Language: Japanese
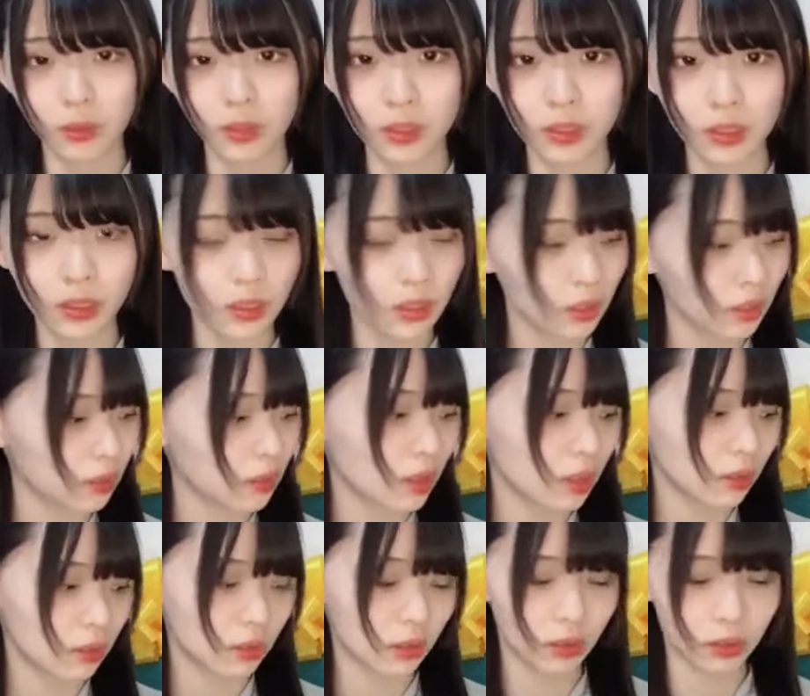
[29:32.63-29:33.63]
私は今日
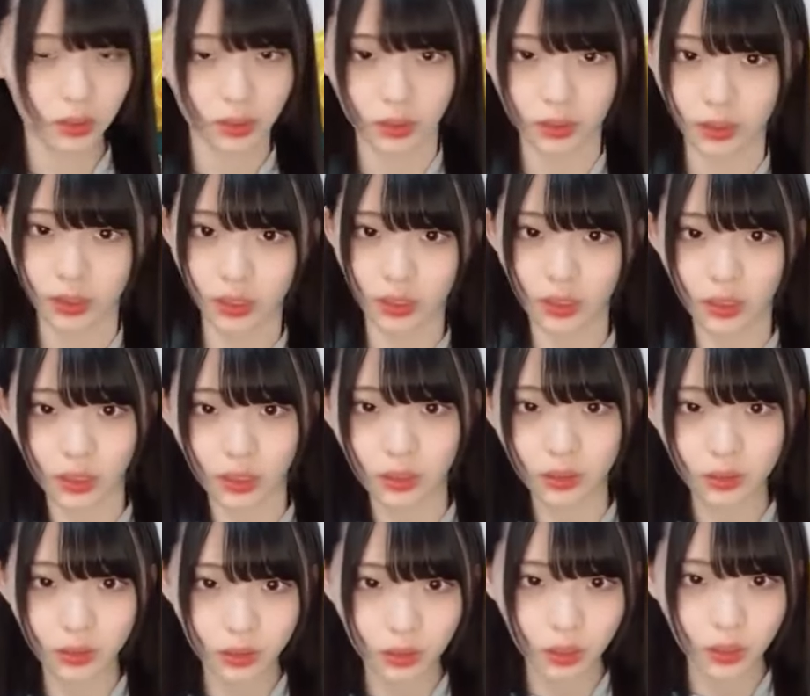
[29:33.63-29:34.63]
はお風呂に使って
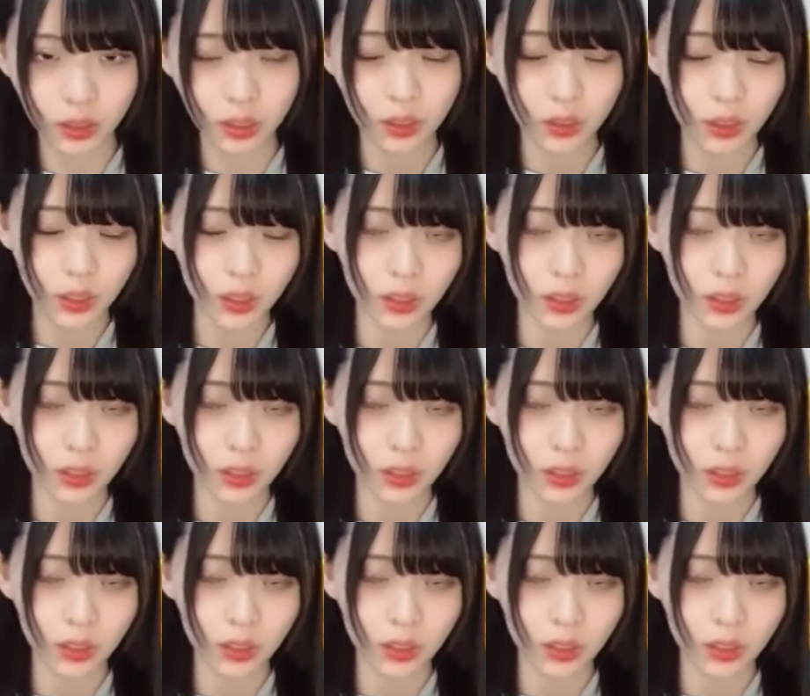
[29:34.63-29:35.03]
ゆっくり